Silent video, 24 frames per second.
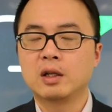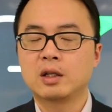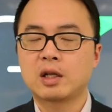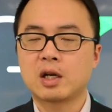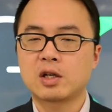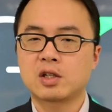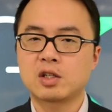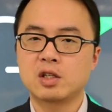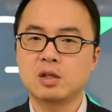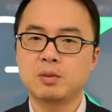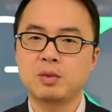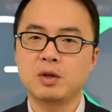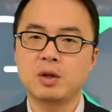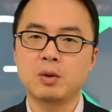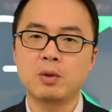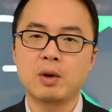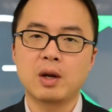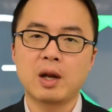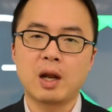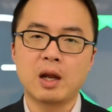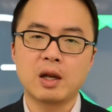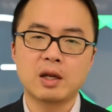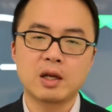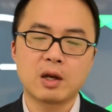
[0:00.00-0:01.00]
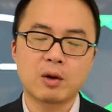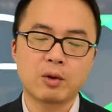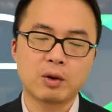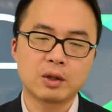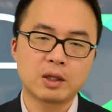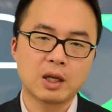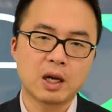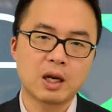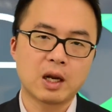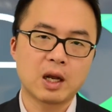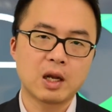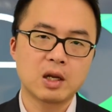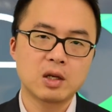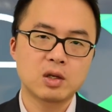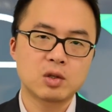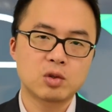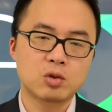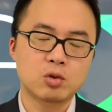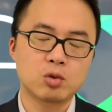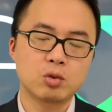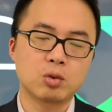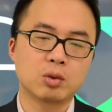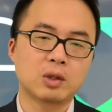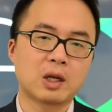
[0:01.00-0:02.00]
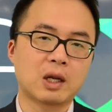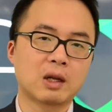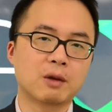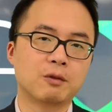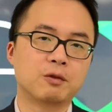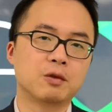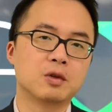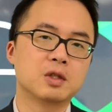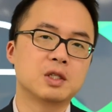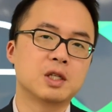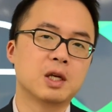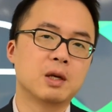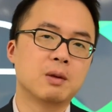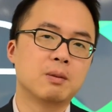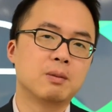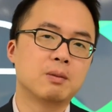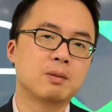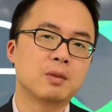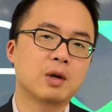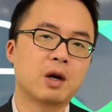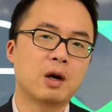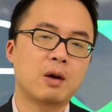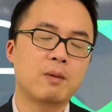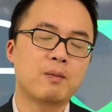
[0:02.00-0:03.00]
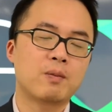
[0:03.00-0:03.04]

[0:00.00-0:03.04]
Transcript: 它势必未来也会带来巨大的风险啊！